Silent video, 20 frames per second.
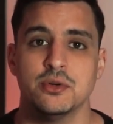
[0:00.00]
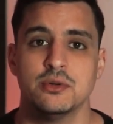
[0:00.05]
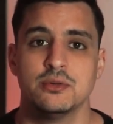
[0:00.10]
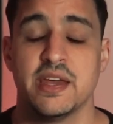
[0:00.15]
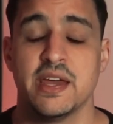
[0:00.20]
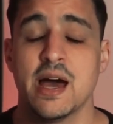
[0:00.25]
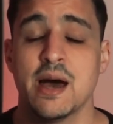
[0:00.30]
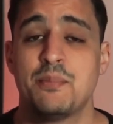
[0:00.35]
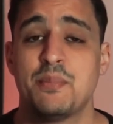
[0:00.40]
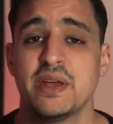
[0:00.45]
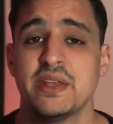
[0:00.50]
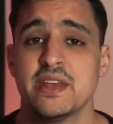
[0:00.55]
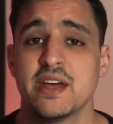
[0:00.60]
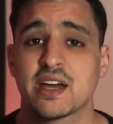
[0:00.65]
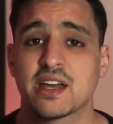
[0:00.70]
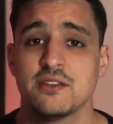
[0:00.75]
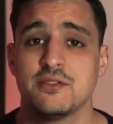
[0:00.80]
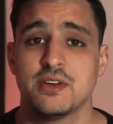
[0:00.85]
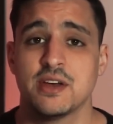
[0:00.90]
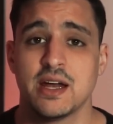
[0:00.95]
Et à peine
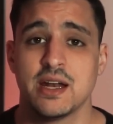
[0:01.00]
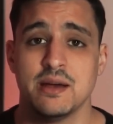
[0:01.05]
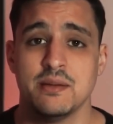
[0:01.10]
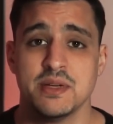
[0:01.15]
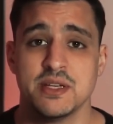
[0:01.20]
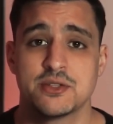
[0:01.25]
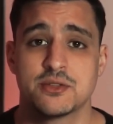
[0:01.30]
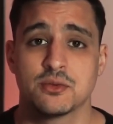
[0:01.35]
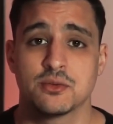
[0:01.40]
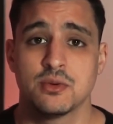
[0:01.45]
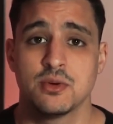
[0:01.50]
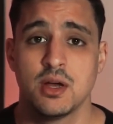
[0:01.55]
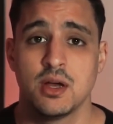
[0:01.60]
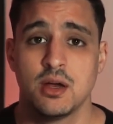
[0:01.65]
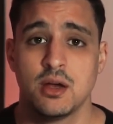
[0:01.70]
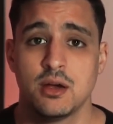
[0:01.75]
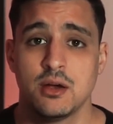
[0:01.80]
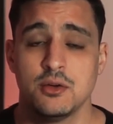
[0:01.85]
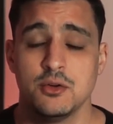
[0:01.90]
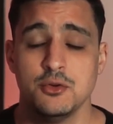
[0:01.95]
arrivée à la maison,
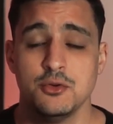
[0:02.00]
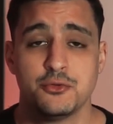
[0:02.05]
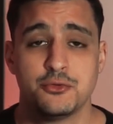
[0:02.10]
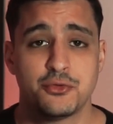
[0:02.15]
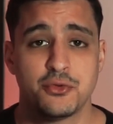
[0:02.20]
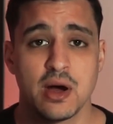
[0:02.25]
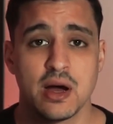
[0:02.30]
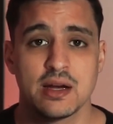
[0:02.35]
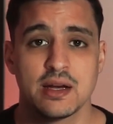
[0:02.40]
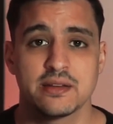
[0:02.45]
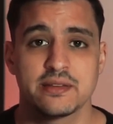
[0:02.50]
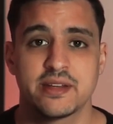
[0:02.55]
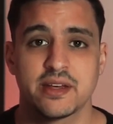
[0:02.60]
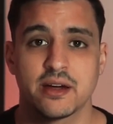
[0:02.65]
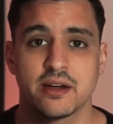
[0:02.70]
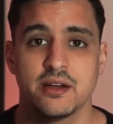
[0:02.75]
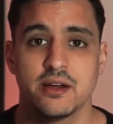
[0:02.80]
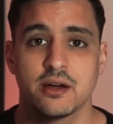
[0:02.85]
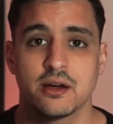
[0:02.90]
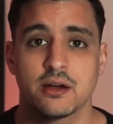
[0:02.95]
une fois à
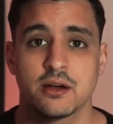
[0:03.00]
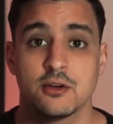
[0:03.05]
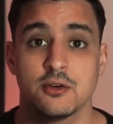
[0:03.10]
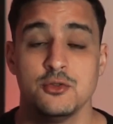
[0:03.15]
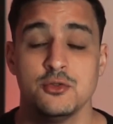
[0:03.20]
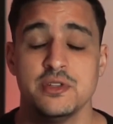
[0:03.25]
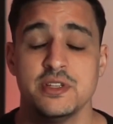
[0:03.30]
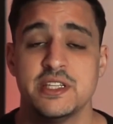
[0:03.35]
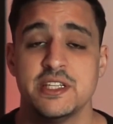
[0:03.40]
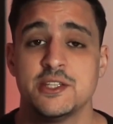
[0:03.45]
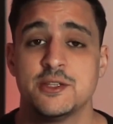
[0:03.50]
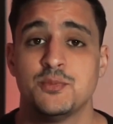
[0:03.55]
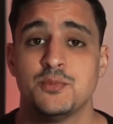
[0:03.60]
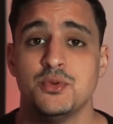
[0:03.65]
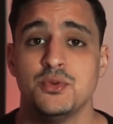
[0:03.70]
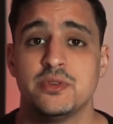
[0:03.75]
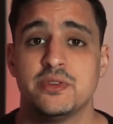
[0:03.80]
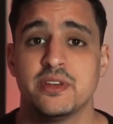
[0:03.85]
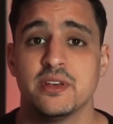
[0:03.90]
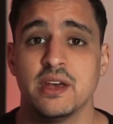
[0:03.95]
l'intérieur, une
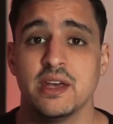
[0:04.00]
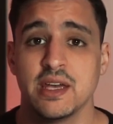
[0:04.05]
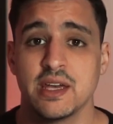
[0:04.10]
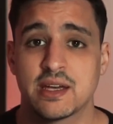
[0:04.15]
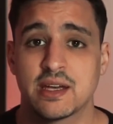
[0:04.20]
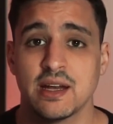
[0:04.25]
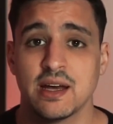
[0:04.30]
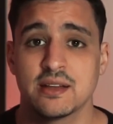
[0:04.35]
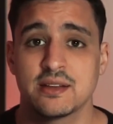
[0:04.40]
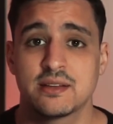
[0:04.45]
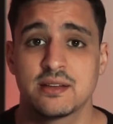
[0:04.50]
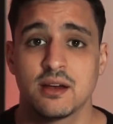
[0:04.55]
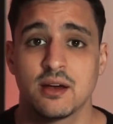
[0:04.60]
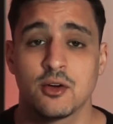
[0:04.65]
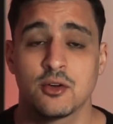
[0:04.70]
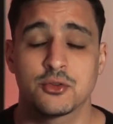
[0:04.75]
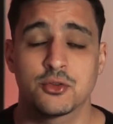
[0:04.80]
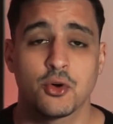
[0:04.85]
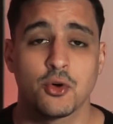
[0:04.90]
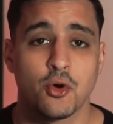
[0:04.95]
dispute éclate
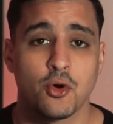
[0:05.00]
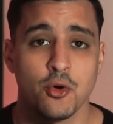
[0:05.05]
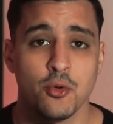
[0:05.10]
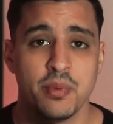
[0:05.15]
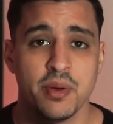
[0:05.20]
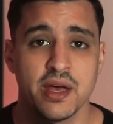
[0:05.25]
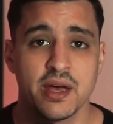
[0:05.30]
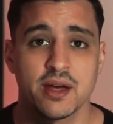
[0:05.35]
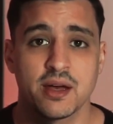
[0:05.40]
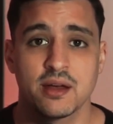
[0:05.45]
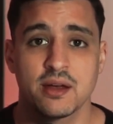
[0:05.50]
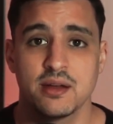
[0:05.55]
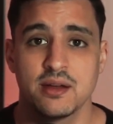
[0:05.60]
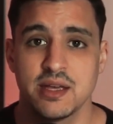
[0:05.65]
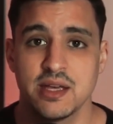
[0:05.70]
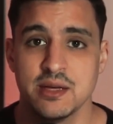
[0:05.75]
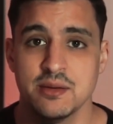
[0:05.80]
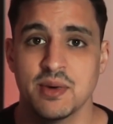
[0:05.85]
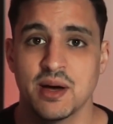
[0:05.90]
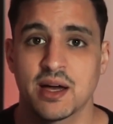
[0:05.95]
entre Robert
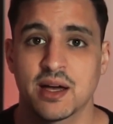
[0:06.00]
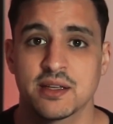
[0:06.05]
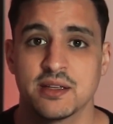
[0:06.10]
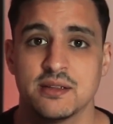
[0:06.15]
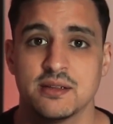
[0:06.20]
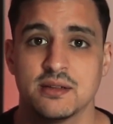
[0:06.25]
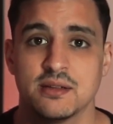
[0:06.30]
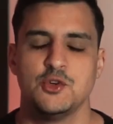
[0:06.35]
et Marie.